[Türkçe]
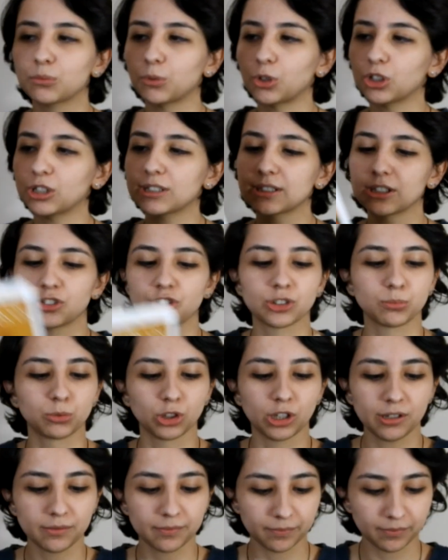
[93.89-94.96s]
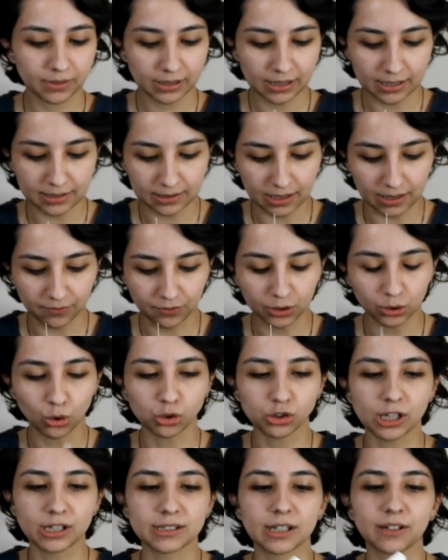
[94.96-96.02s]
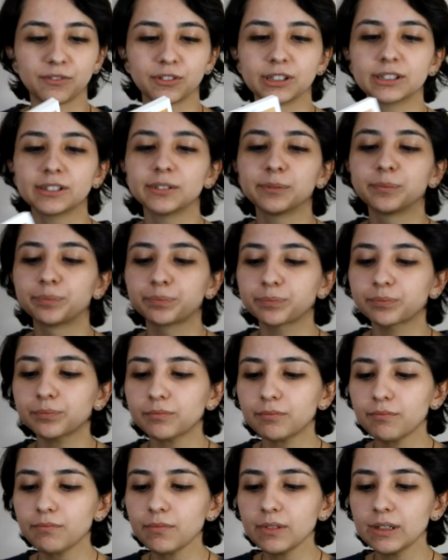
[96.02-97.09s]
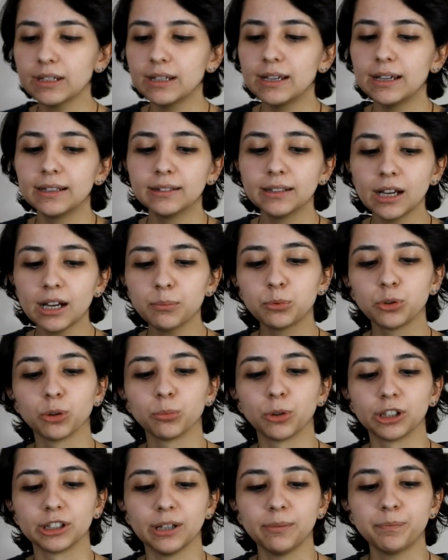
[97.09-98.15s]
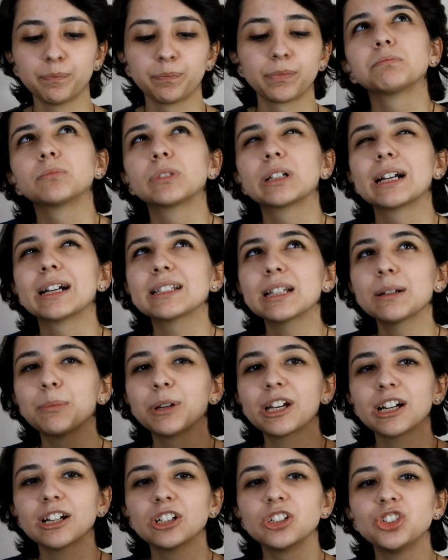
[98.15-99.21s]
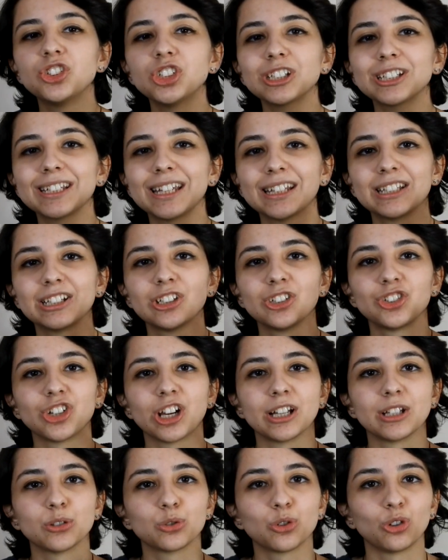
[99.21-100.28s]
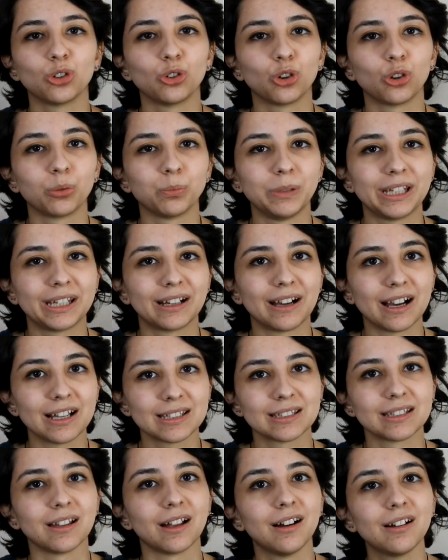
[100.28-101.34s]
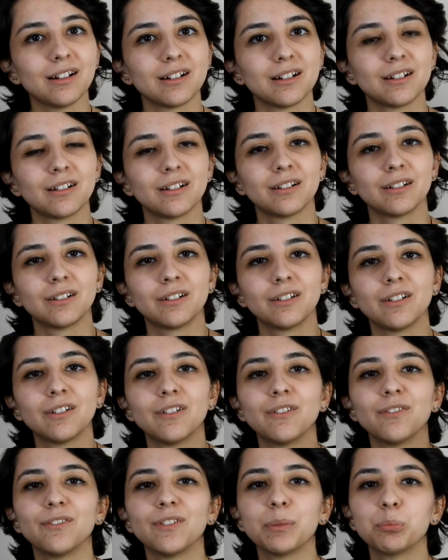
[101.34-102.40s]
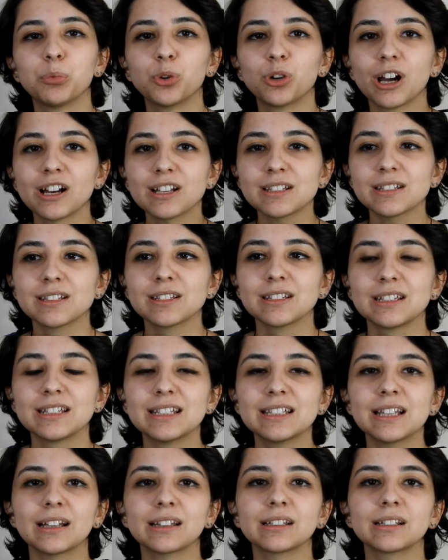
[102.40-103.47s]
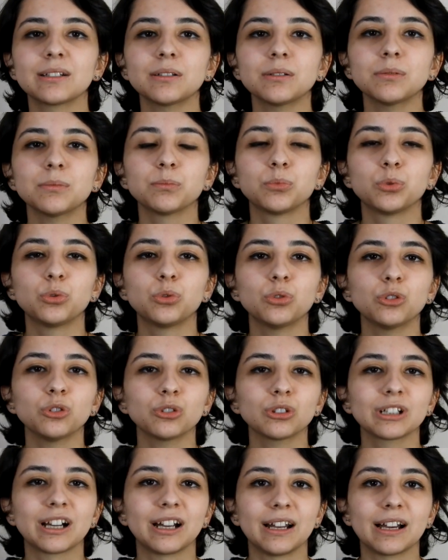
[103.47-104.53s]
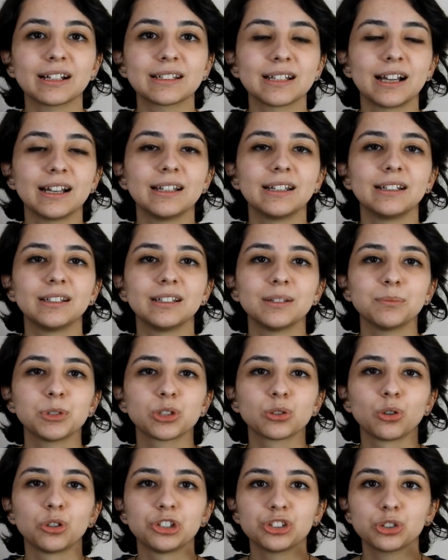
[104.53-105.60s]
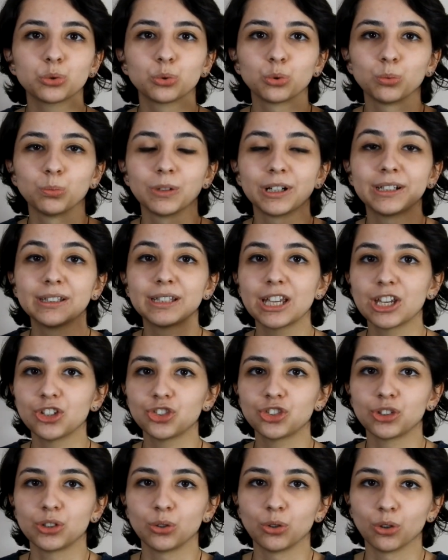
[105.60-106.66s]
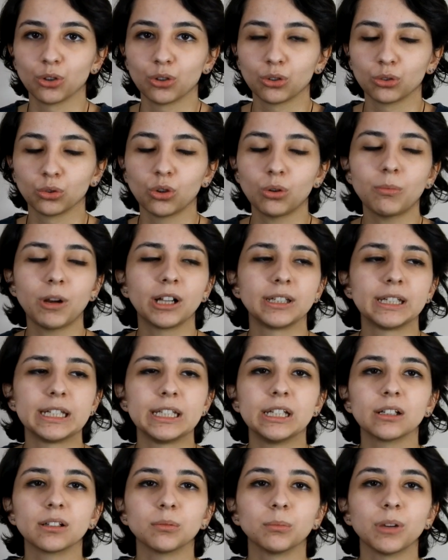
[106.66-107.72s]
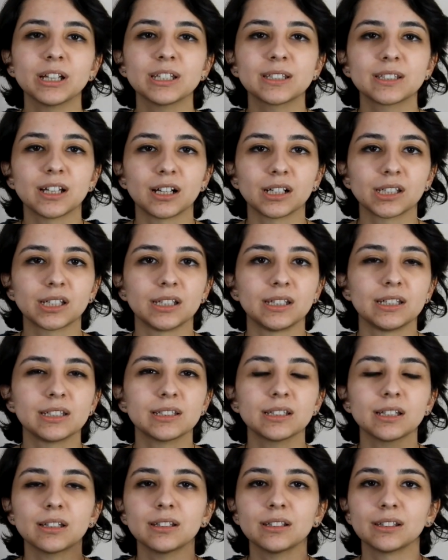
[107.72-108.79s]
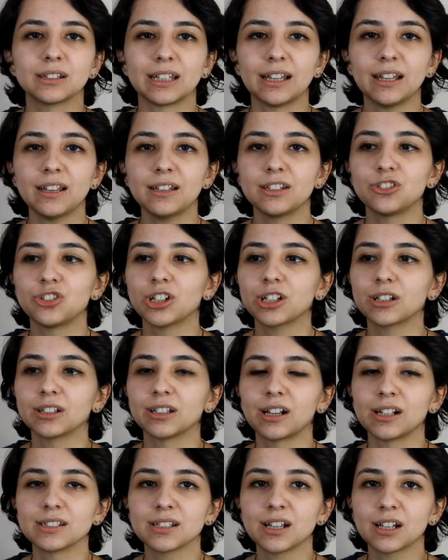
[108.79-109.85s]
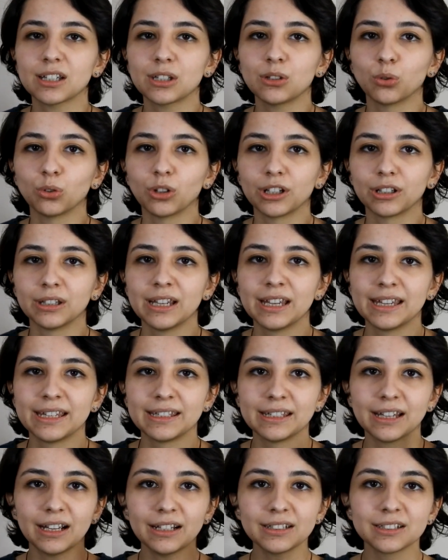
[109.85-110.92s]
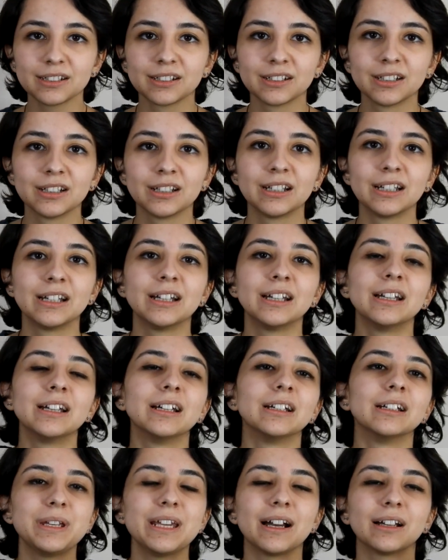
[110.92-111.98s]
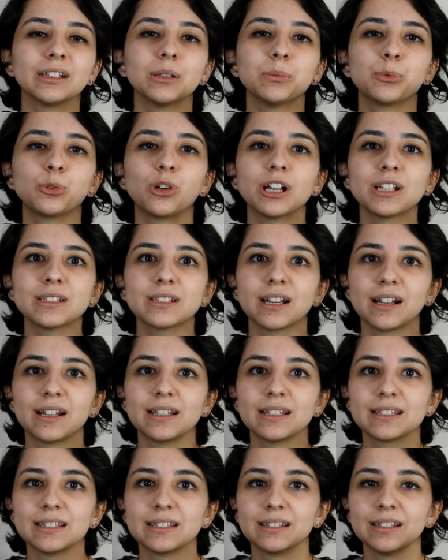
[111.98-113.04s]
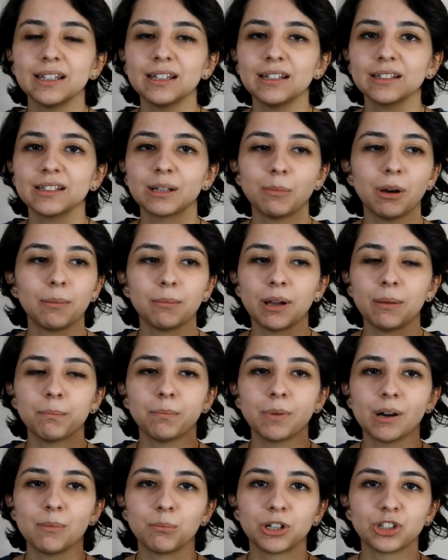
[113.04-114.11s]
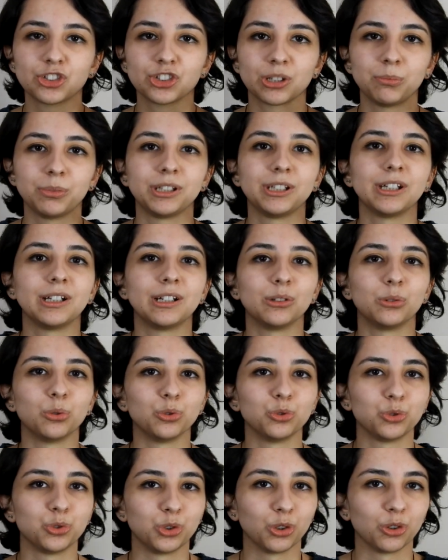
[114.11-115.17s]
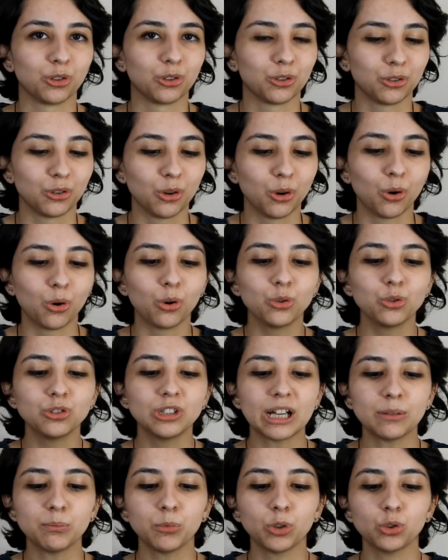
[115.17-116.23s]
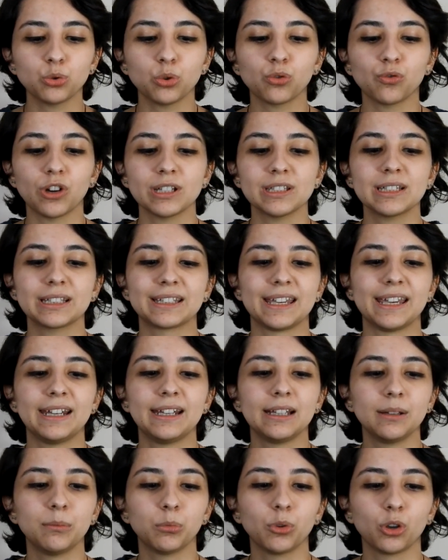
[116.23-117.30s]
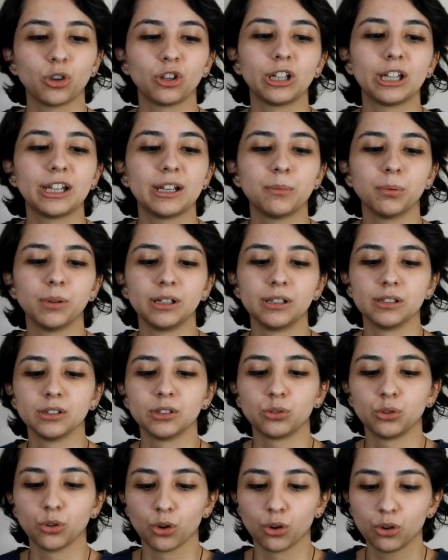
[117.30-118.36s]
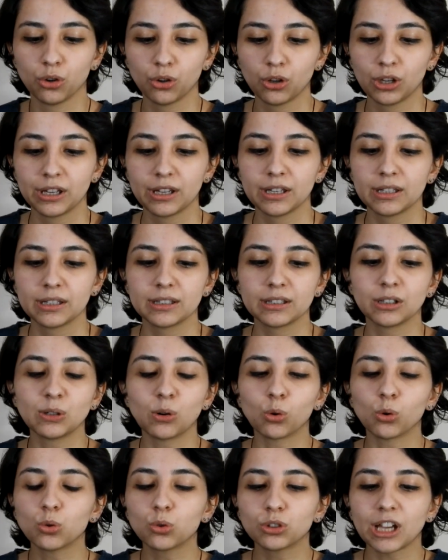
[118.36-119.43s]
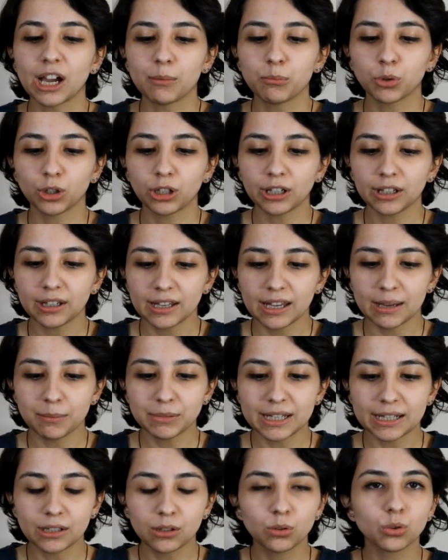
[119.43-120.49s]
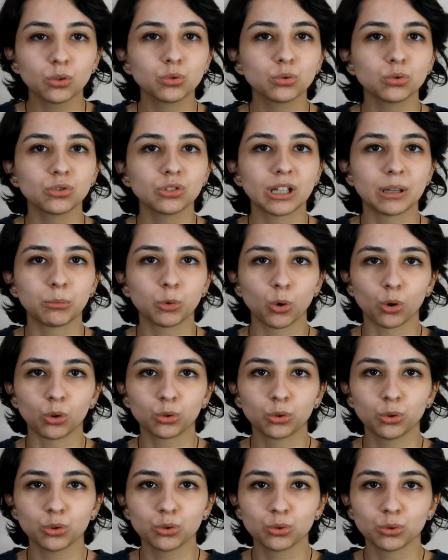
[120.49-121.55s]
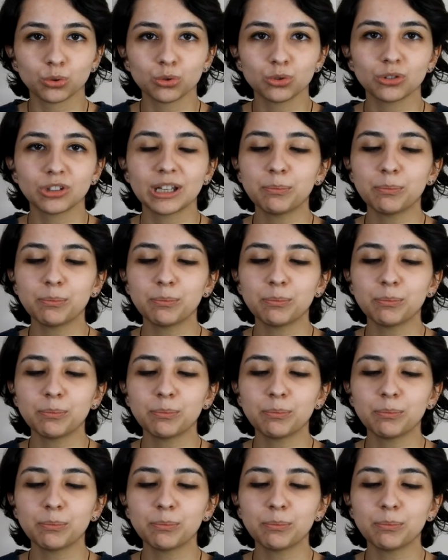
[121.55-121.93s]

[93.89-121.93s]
Böyle kısacık bu da. Kaç sayfa? 90 sayfalık. Ne yapıyor bu adam? Kasabaya ışık getireceğini söylüyor bir gazla. Ve bu gaz insanların bütün karakterlerini, psikolojik durumlarını değiştiriyor. Normalde inanılmaz sakin, insanı deli edecek kadar sakin olan yer bir anda bu gaz sayesinde tamamen bambaşka bir yere dönüşüyor. O yüzden böyle çok fazla gerilim öğeleri barındırıyor. E, okurken böyle hem geriliyorsunuz hem korkuyorsunuz.